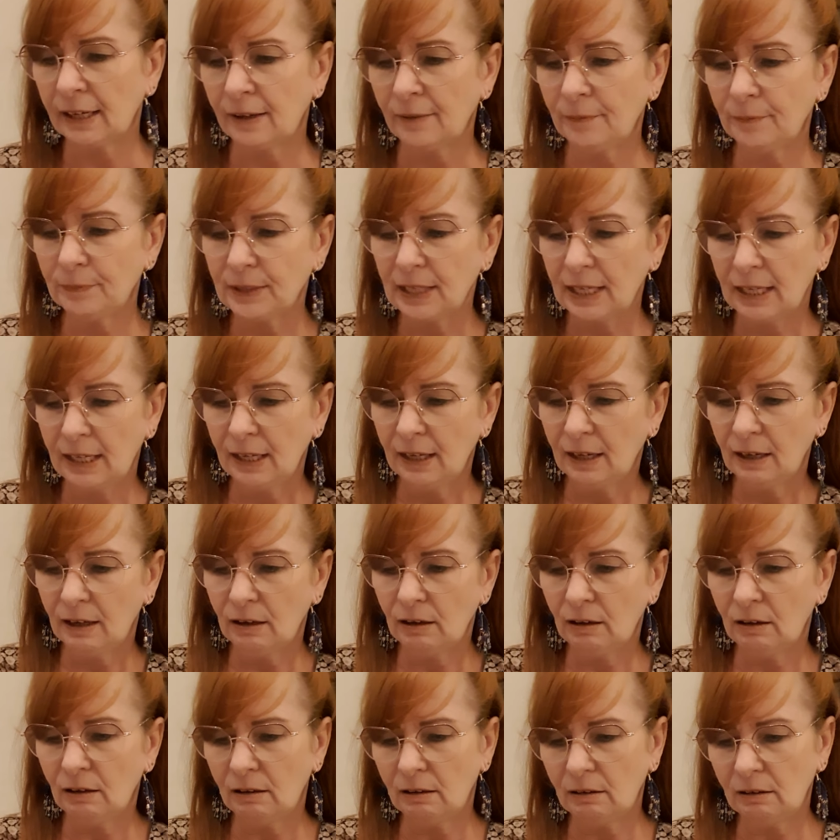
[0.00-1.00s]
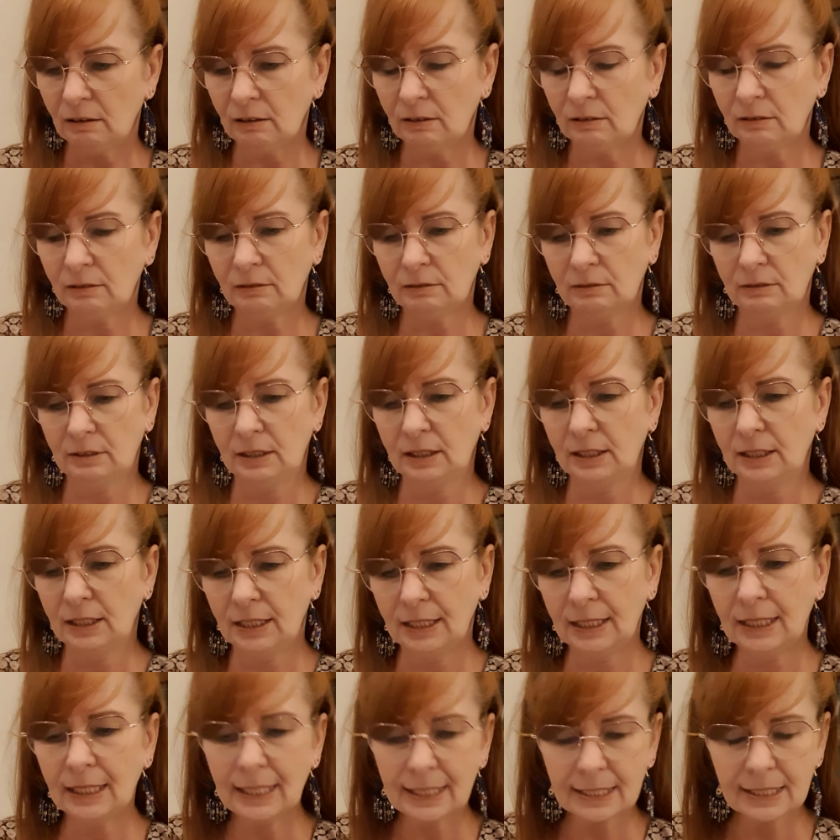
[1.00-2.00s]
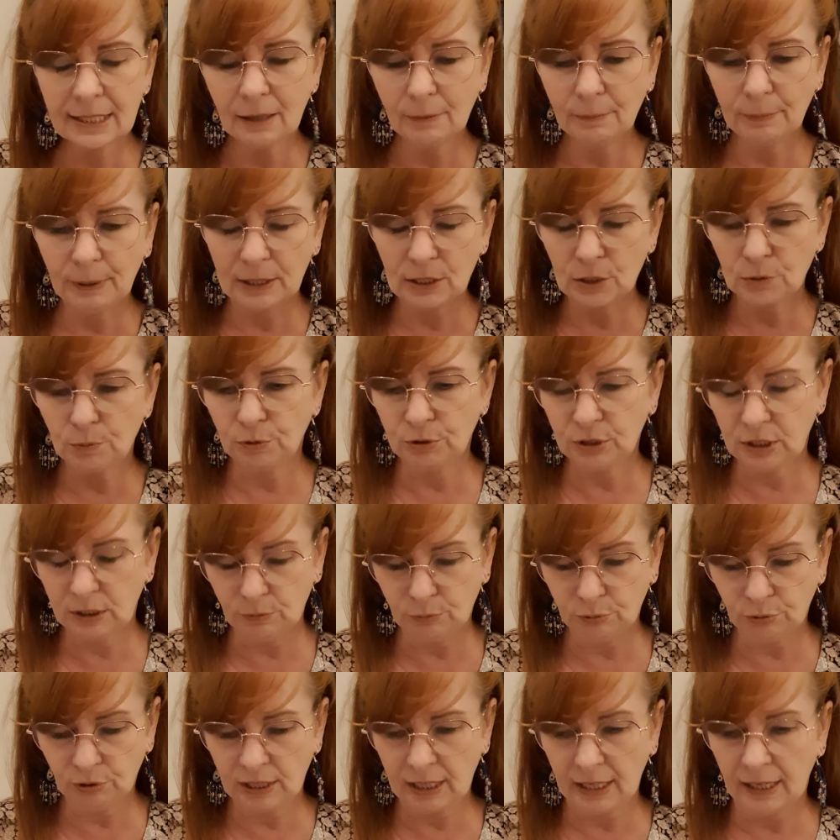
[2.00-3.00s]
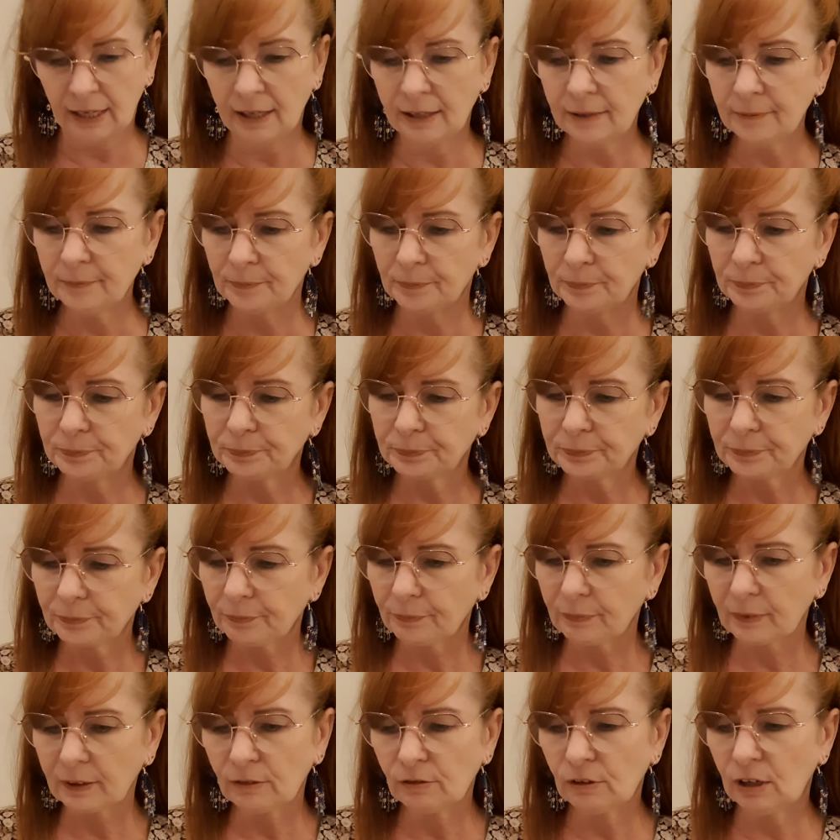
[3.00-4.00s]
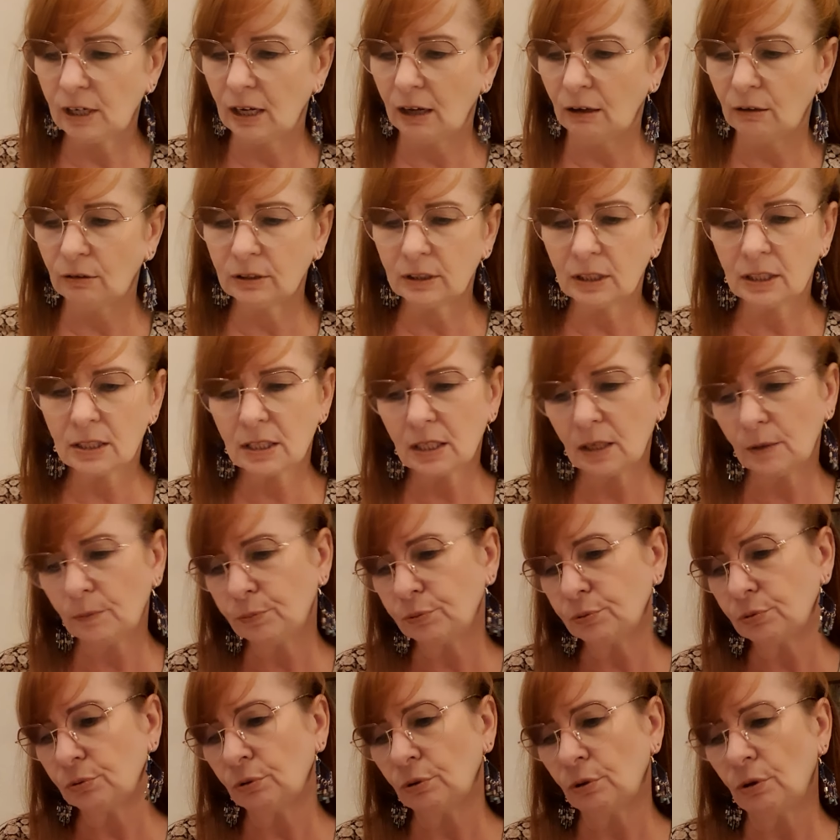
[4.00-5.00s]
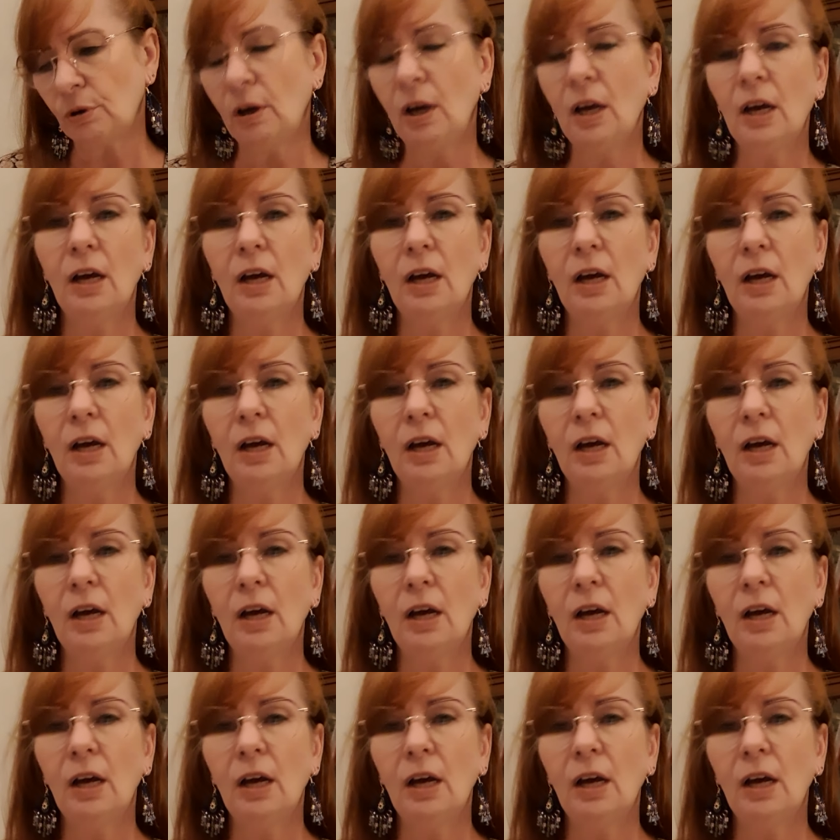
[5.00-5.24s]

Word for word: Hein. Euh, il est sympa, ce petit bouquin. Hein. Voilà, on a ça pour euh,